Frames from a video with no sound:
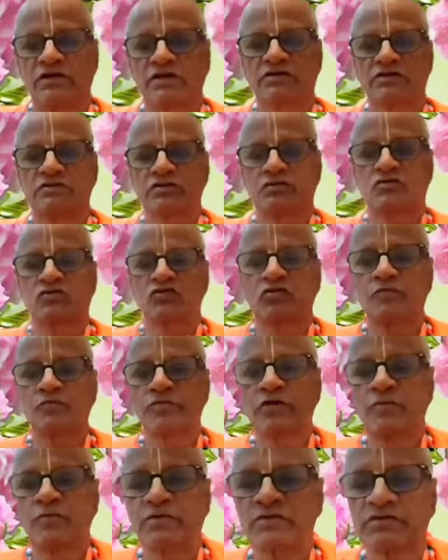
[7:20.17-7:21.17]
এই
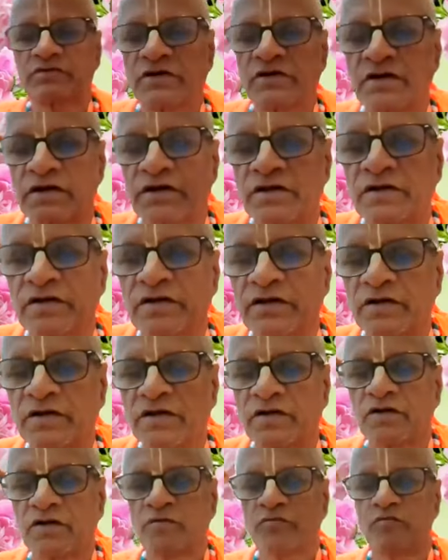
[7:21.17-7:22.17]
চতুর্বিহ প্রসঙ্গে
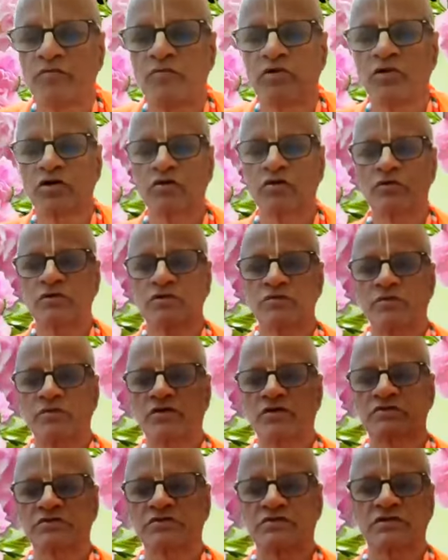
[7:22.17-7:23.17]
ভগবত
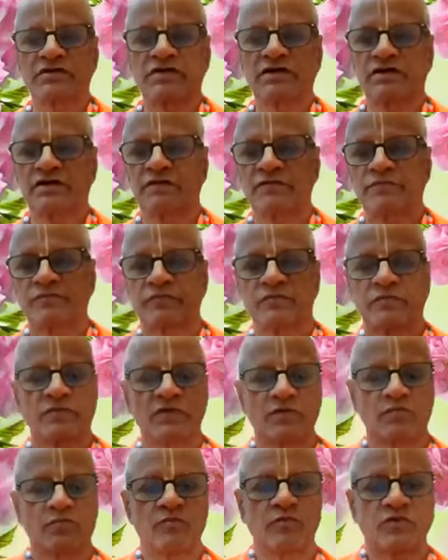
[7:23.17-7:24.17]
ভক্তদের
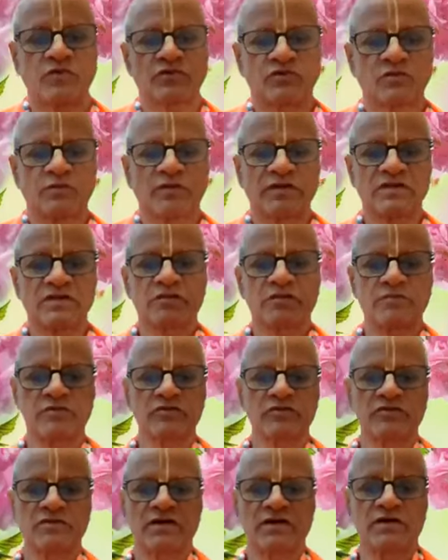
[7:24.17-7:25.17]
মতবাদের
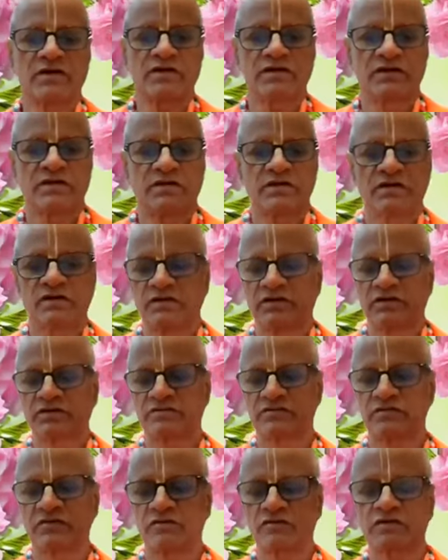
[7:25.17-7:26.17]
বিরুদ্ধে
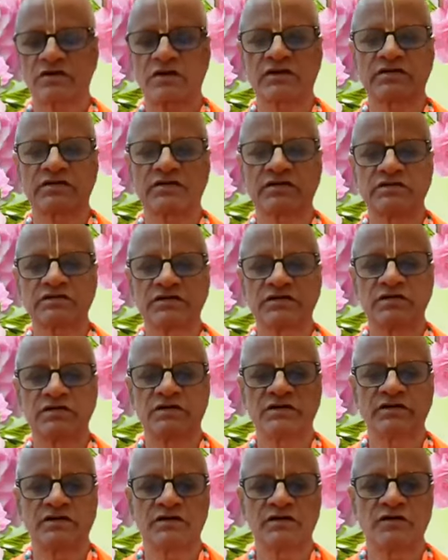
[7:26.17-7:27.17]
শঙ্করাচার্য যে
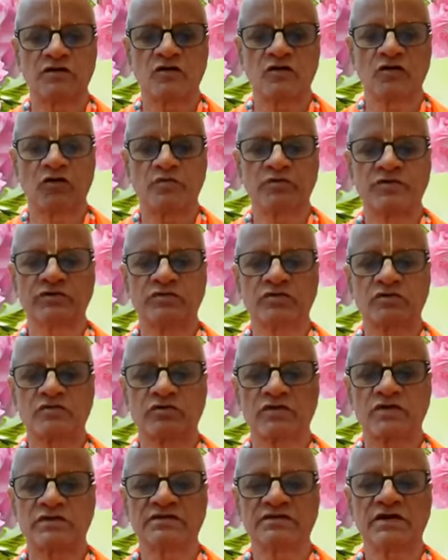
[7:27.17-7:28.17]
অভিযোগ
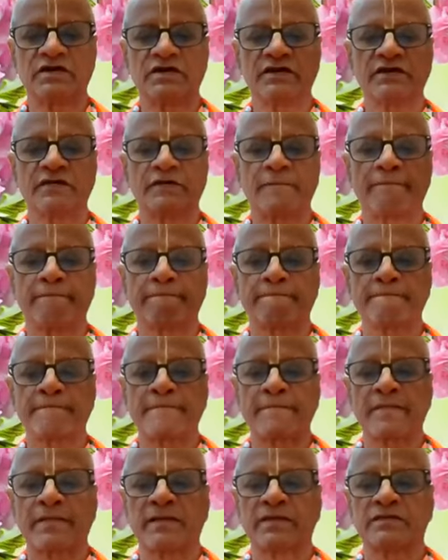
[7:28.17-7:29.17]
করেছেন
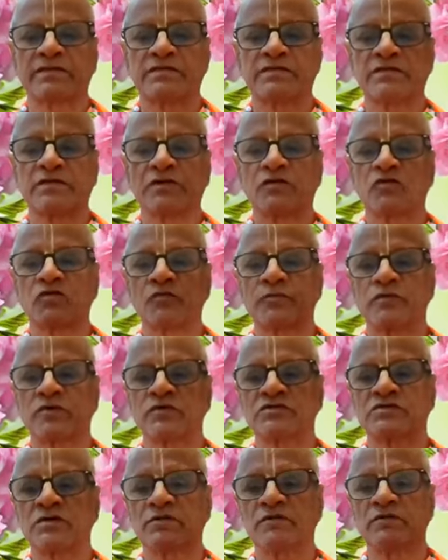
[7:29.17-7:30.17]
শিল রূপ
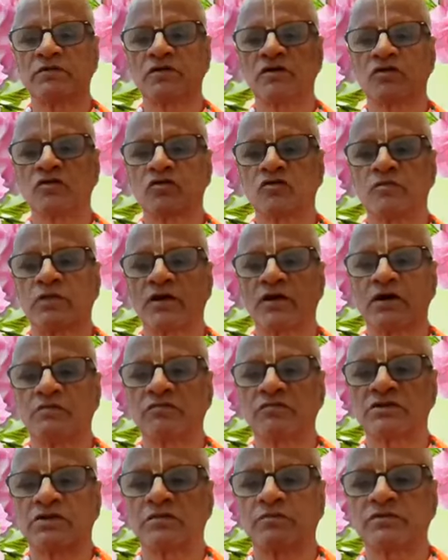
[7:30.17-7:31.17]
গোস্বামী লঘু
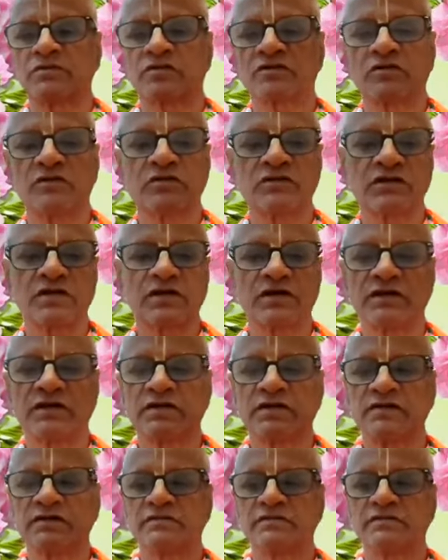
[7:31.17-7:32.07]
ভাগবতামৃত গ্রন্থে